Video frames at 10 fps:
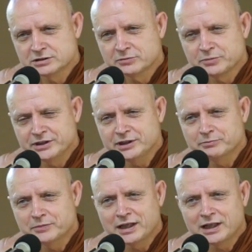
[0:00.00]
ตอนไปเยี่ยม
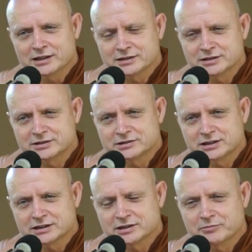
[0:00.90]
บ้านนะ
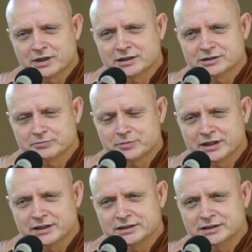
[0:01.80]
อาตมาจะไป